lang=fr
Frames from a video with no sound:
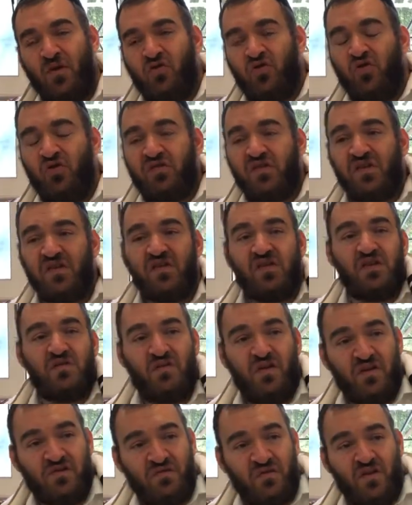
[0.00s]
le
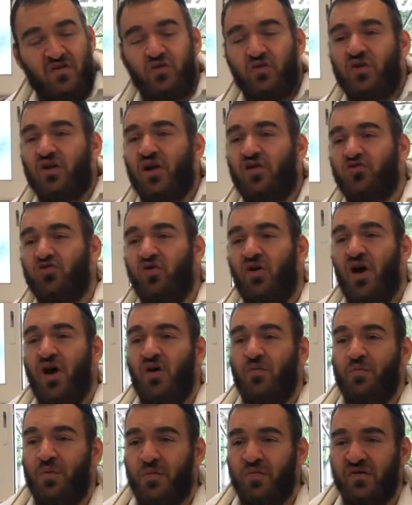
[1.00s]
Sissivan, va donner la
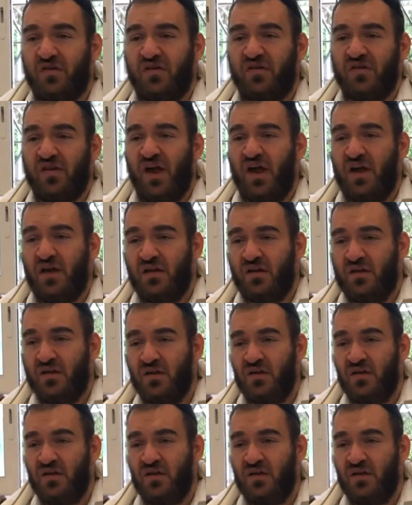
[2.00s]
Torah au peuple d'Israël.